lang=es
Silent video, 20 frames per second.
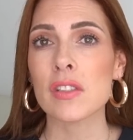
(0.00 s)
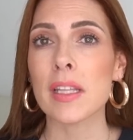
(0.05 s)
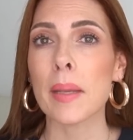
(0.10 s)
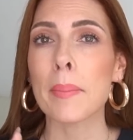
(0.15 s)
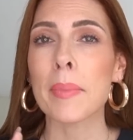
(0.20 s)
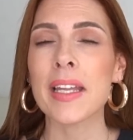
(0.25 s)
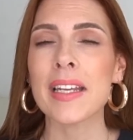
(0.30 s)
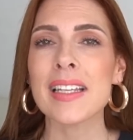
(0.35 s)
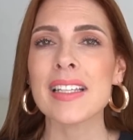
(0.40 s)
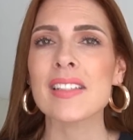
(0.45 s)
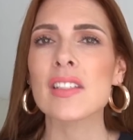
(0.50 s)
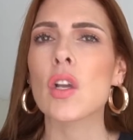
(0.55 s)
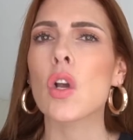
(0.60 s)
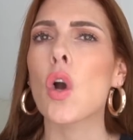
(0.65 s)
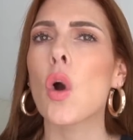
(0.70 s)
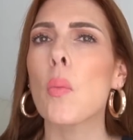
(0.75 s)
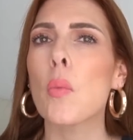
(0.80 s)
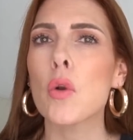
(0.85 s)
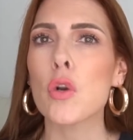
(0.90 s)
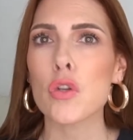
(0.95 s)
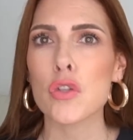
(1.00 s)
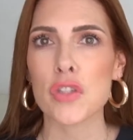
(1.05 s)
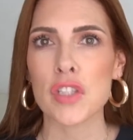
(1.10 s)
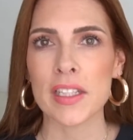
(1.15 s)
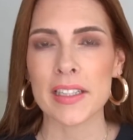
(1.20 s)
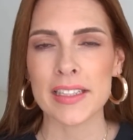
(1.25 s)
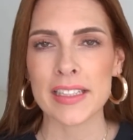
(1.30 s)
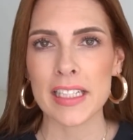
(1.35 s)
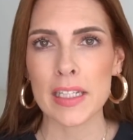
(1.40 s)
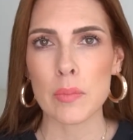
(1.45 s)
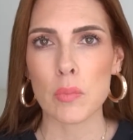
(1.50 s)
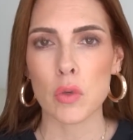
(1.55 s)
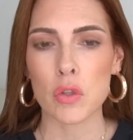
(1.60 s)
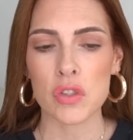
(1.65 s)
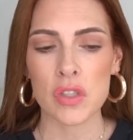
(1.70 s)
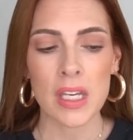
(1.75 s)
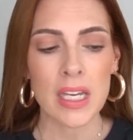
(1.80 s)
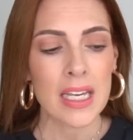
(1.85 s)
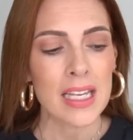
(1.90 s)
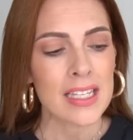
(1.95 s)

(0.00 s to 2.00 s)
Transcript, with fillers: también es cómo nos sentimos.